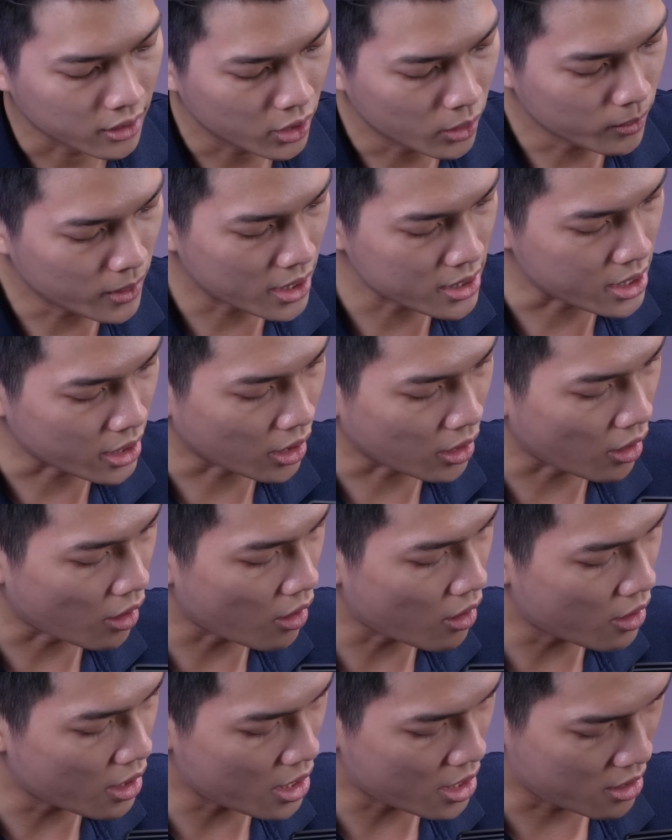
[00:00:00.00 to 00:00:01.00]
chúng ta sẽ
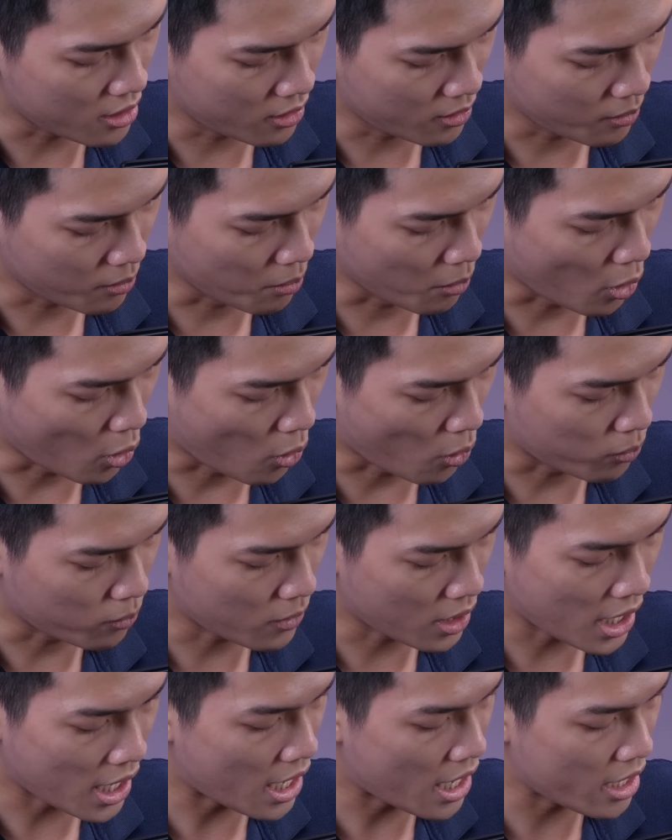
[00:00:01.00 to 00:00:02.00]
có à,
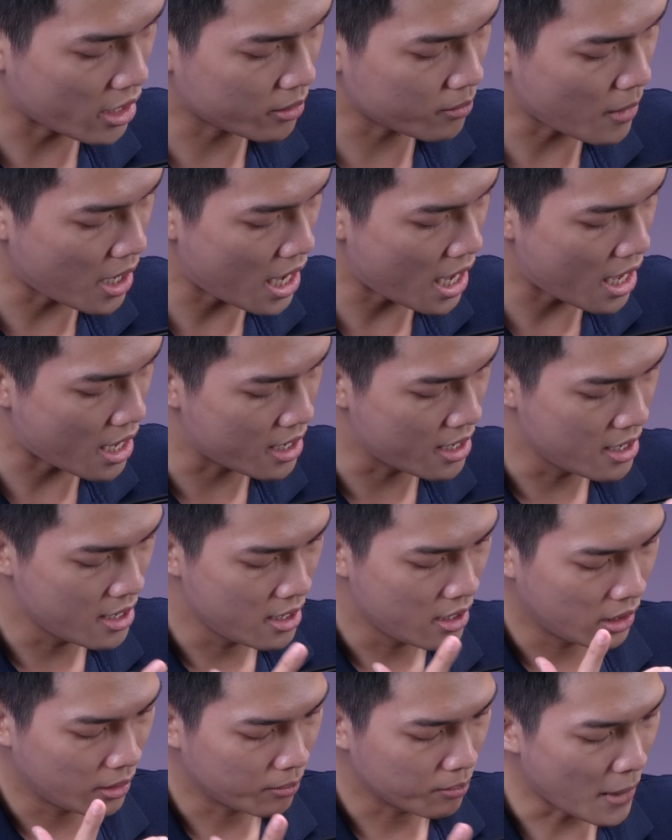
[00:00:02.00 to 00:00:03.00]
một hai ba
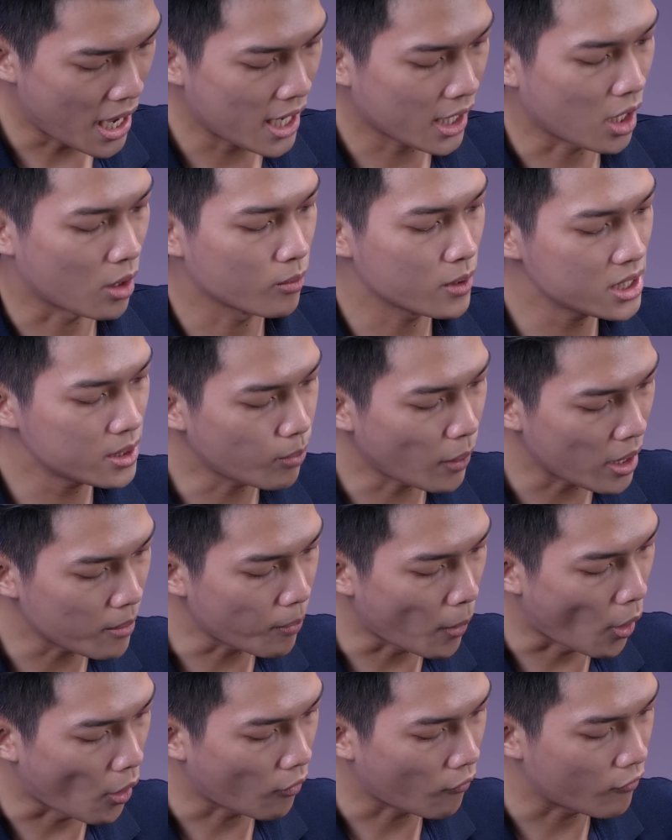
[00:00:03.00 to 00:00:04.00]
ba cổng
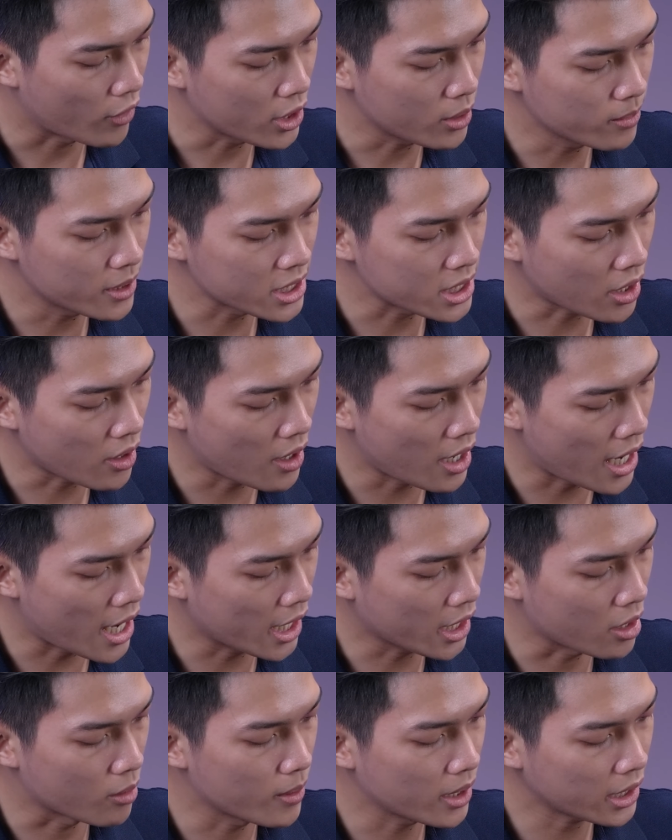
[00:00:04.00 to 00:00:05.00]
DisplayPort và chúng ta sẽ có
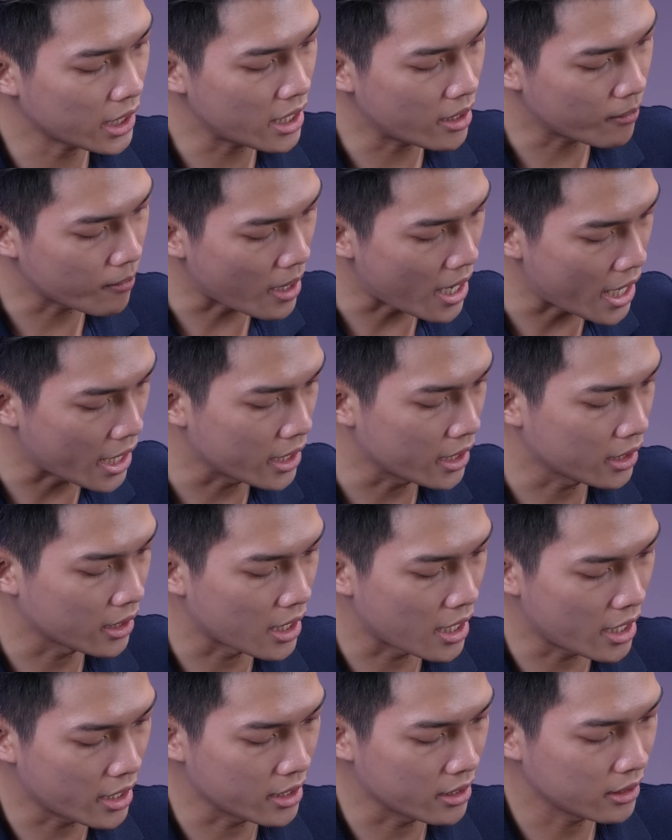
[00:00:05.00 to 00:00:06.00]
hai cổng HDMI.
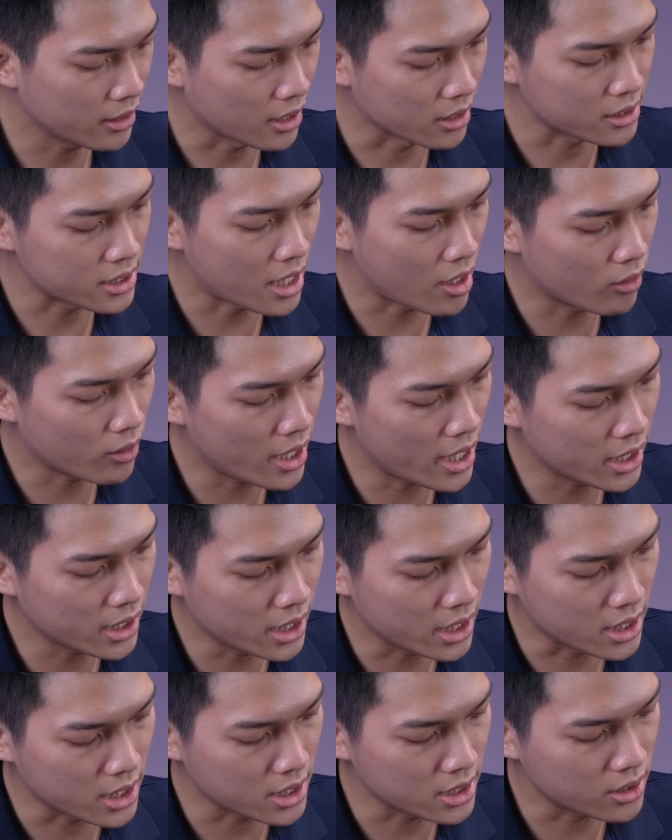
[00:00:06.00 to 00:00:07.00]
Đây, đằng sau đây
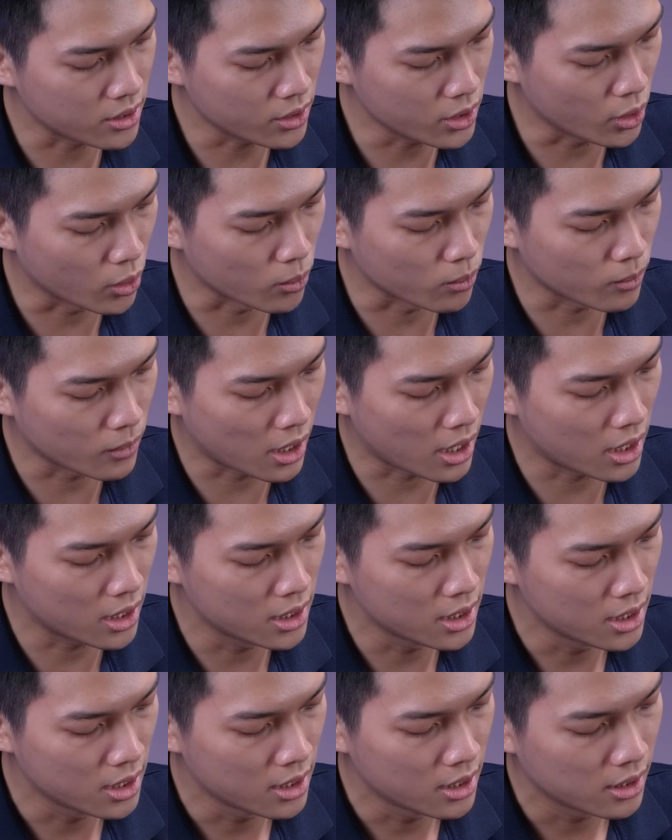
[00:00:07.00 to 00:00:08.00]
thì sử dụng à,
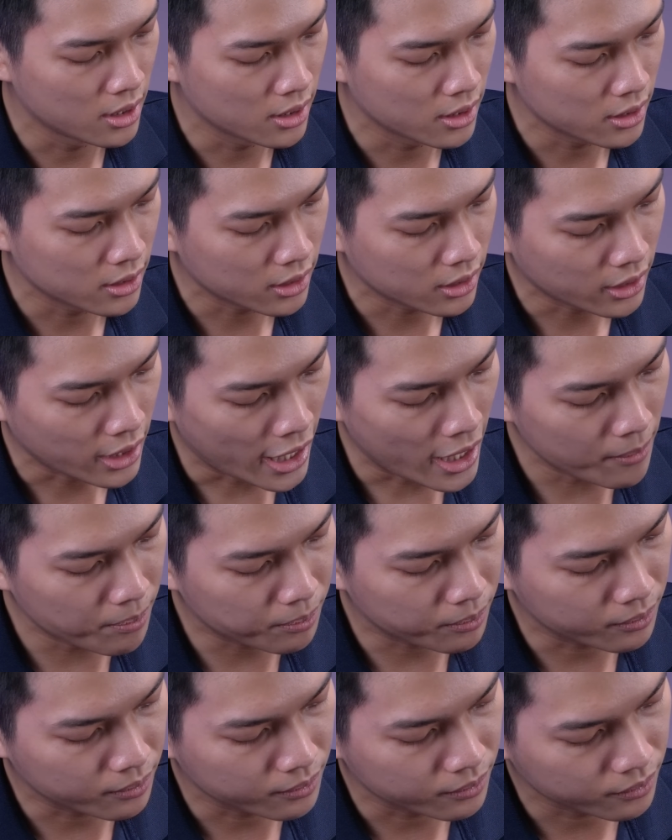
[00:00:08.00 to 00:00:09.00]
thép
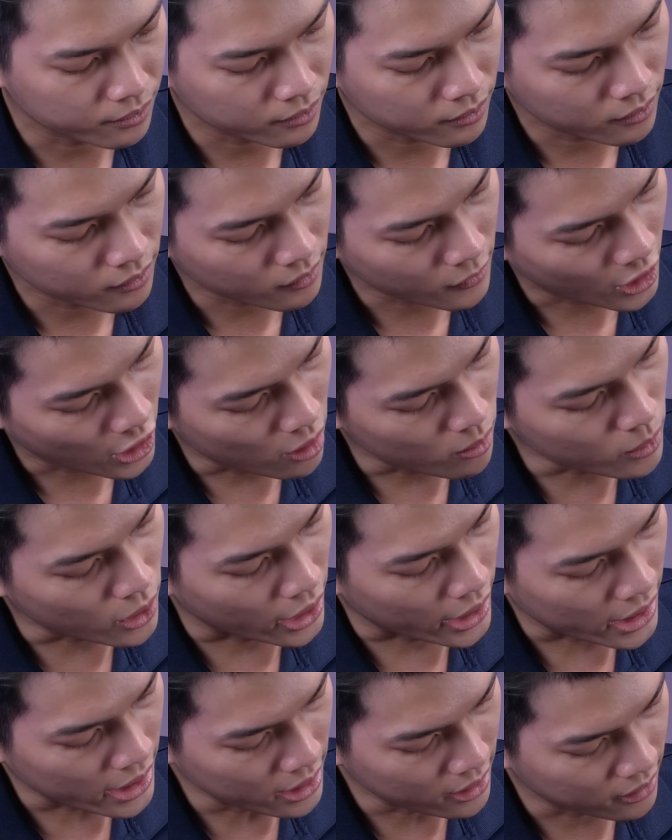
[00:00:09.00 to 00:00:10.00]
không
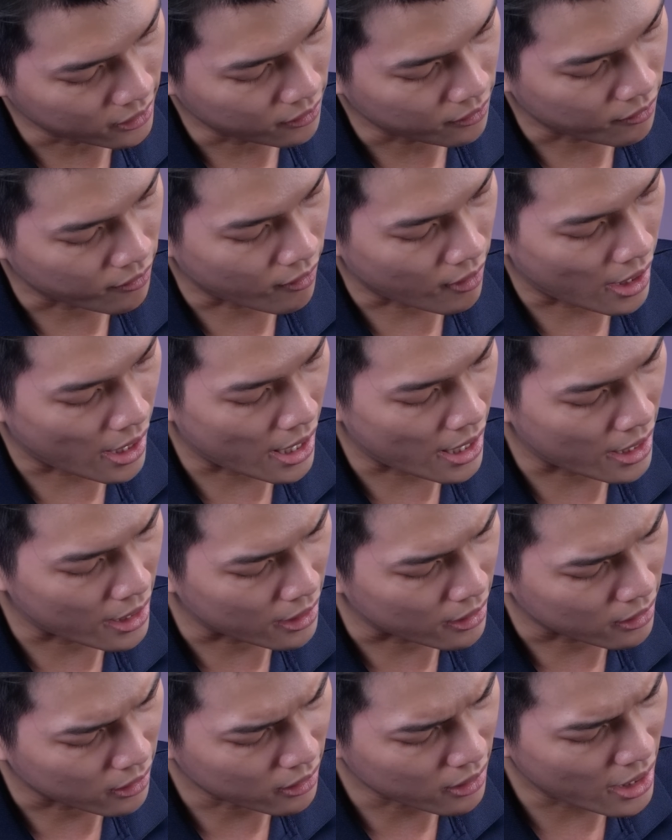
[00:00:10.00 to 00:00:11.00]
rỉ
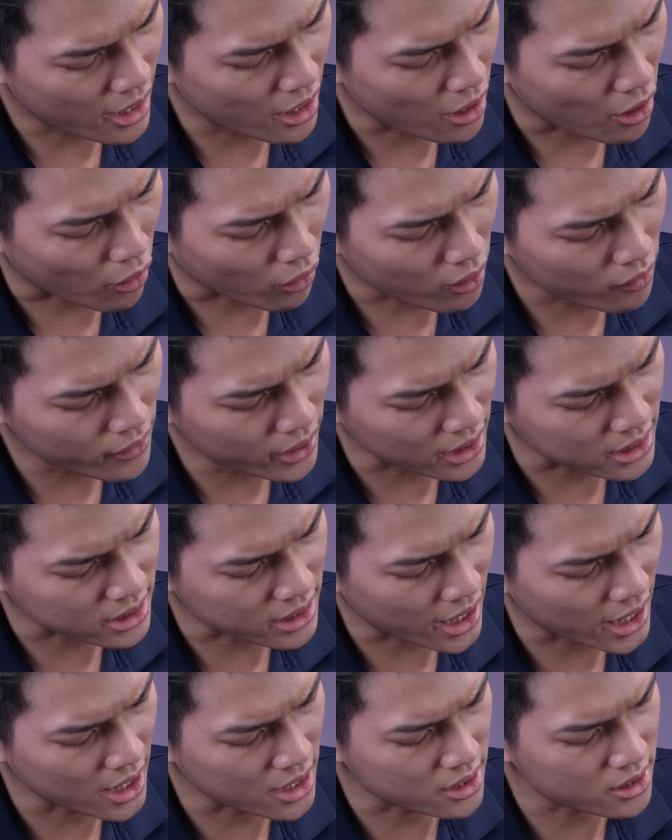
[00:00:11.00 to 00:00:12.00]
và đây họ có viết là
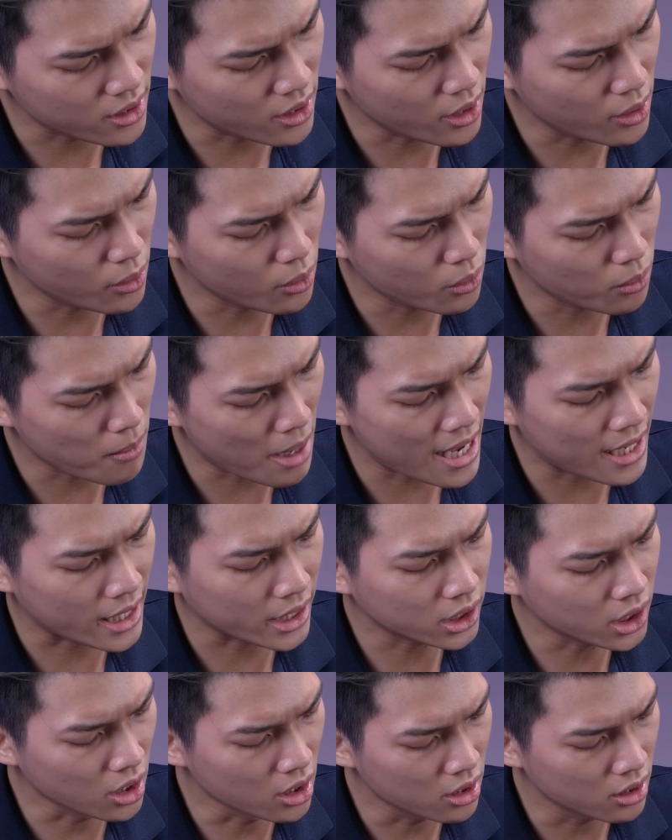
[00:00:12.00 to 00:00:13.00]
stainless steel
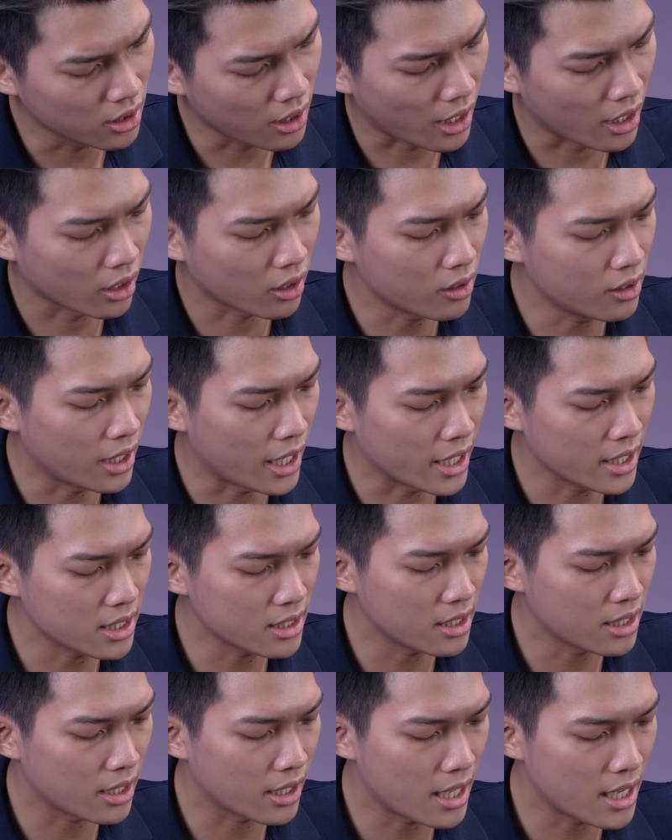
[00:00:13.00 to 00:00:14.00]
304 à, có lẽ
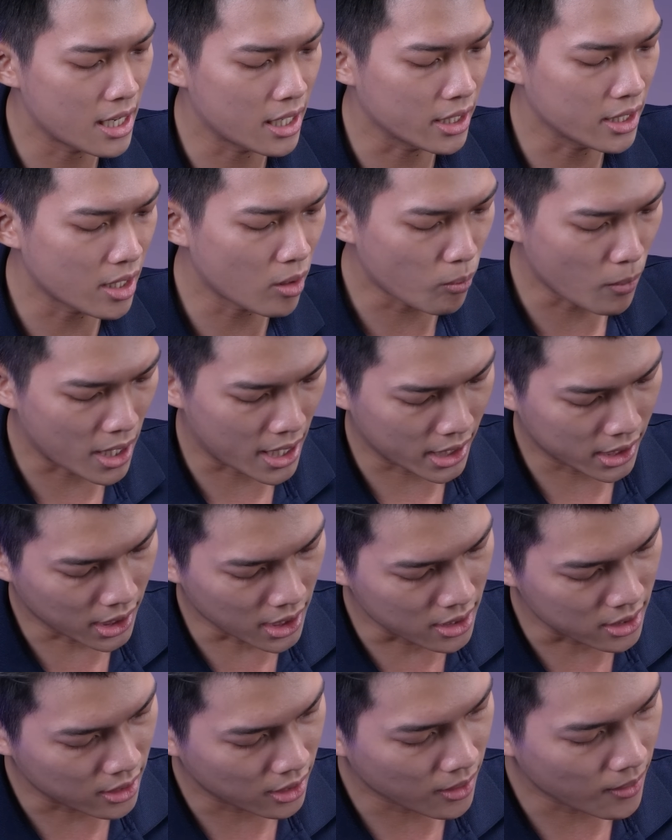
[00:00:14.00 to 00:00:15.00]
như là đây là inox
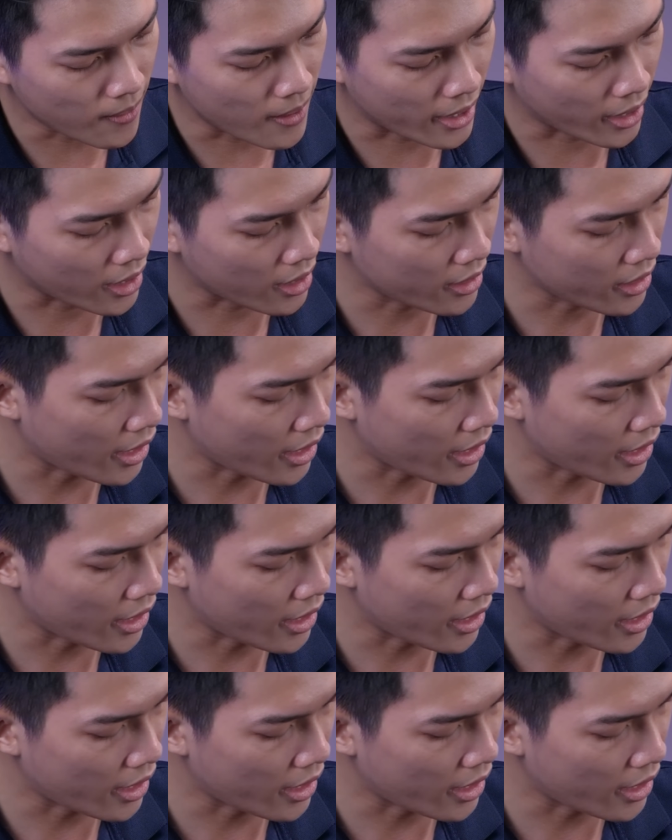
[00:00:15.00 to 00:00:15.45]
304 đó các bạn ạ